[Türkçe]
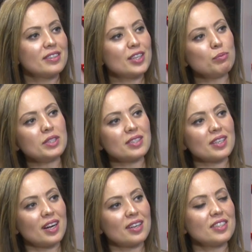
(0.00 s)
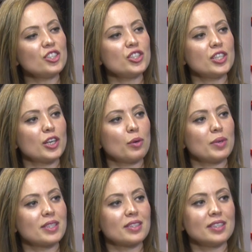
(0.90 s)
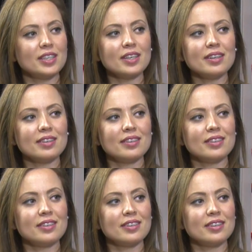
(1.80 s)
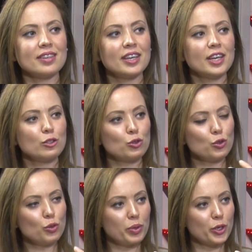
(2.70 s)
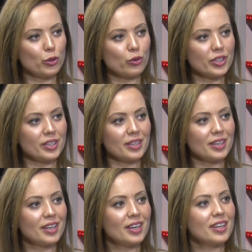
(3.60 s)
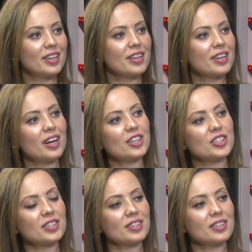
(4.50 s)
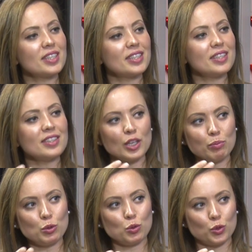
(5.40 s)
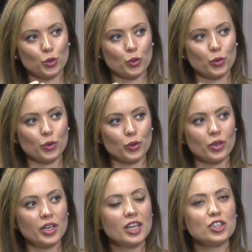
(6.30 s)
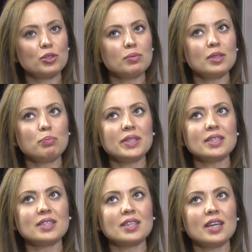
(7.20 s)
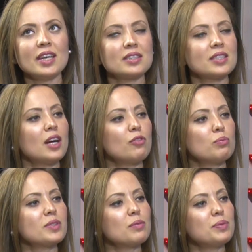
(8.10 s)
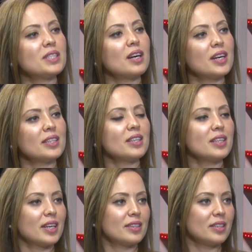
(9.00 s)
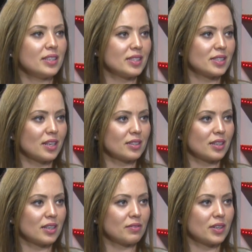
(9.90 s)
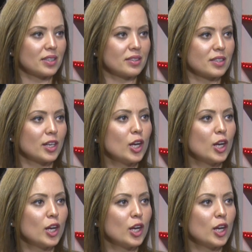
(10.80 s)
temiz kardeş yıkamaz. Niye? E, çünkü bakıyor ki e, karşısındaki temiz yüzü görüyor. Evet. Şimdi biz de etrafımızda bize aynalık eden insanlar vardır.